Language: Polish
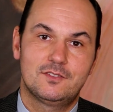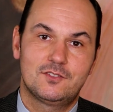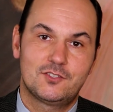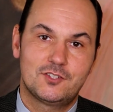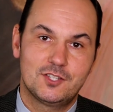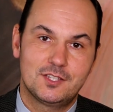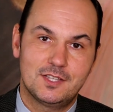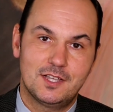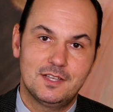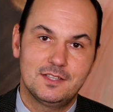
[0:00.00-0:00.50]

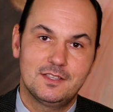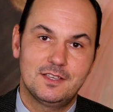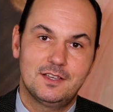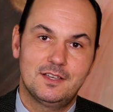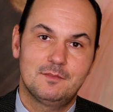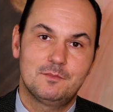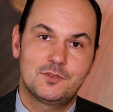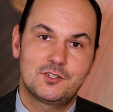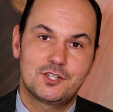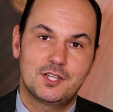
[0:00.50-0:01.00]

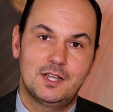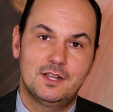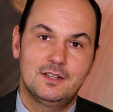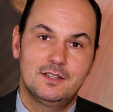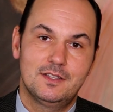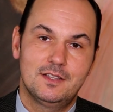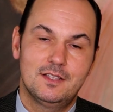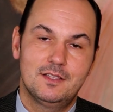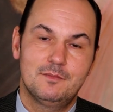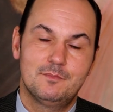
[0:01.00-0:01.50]
czytania
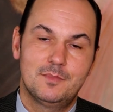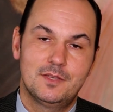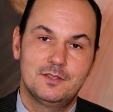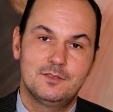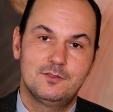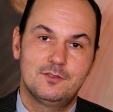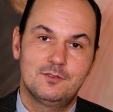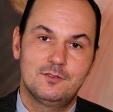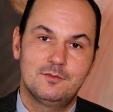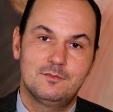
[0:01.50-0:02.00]
mszalne
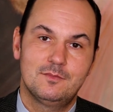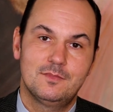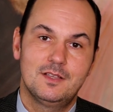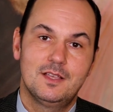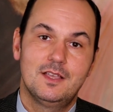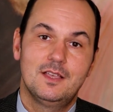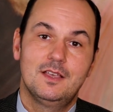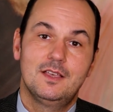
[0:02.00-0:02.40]
będą